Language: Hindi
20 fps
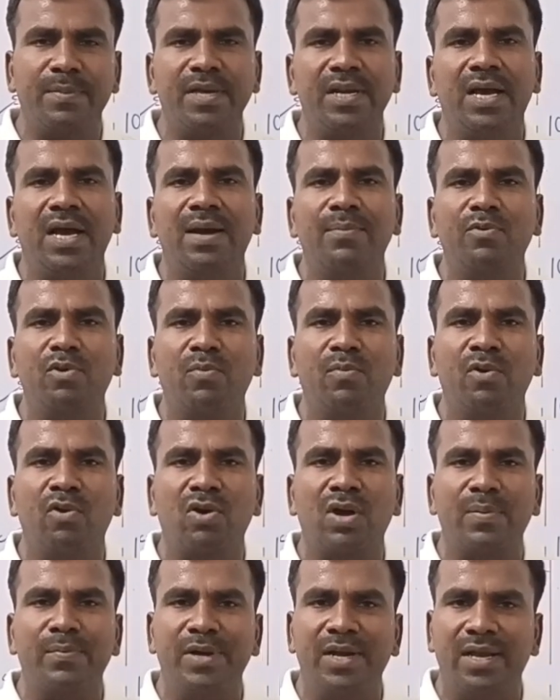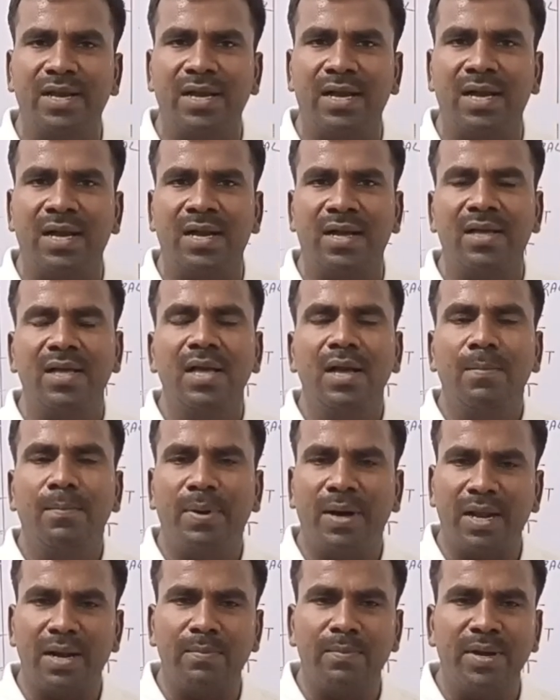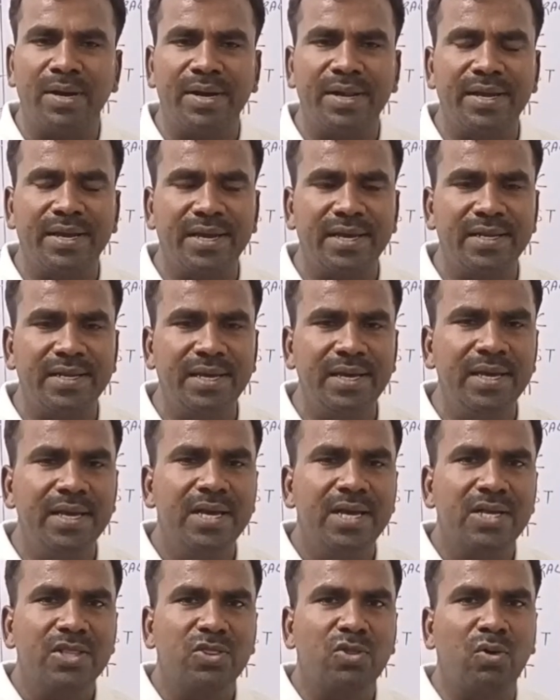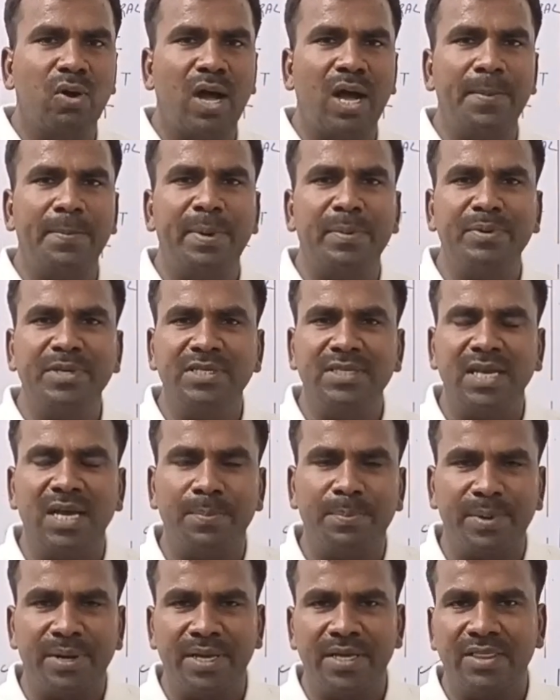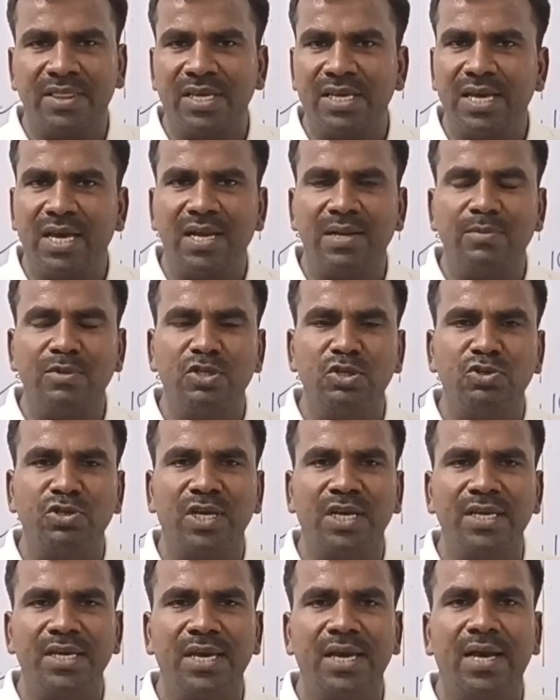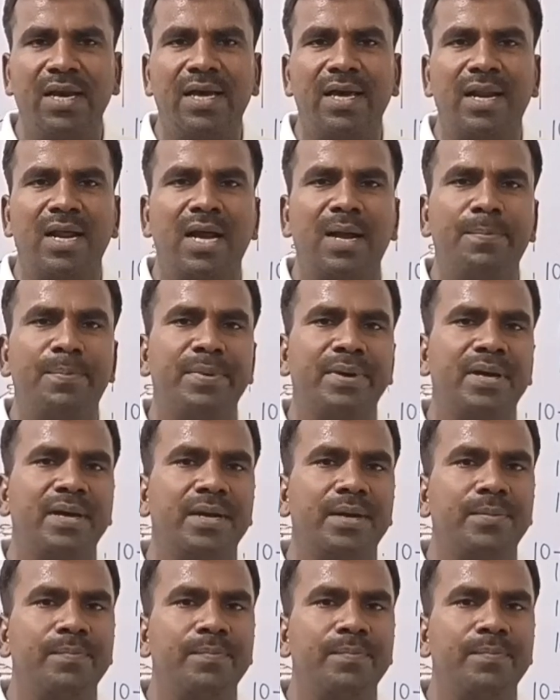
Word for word: एक महीना आपको मौका मिलेगा फार्म भरने के लिए तो आप अभी से अपने तैयारी में जुट जाइए अगर आप